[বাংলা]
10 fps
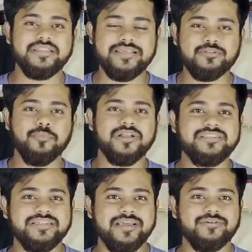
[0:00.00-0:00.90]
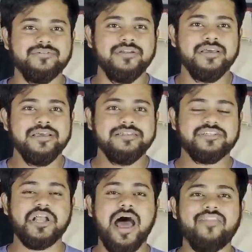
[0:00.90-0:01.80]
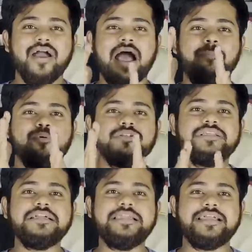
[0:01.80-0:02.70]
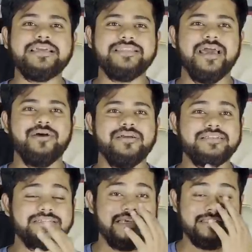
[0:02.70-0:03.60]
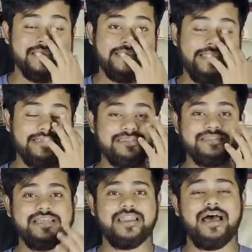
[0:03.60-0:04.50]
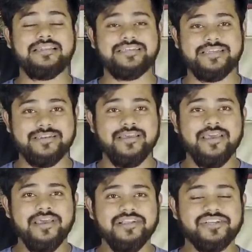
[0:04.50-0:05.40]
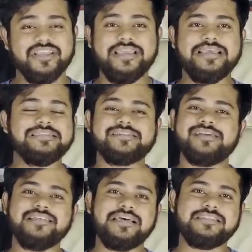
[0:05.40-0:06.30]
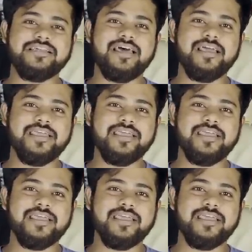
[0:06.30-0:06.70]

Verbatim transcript: দেখতেও পাচ্ছেন এখন সাদা কাপড় দিয়ে ঢেকে দেওয়া হয়েছে যাতে গেস্ট যারা আছেন সেই গেস্টরা যাতে না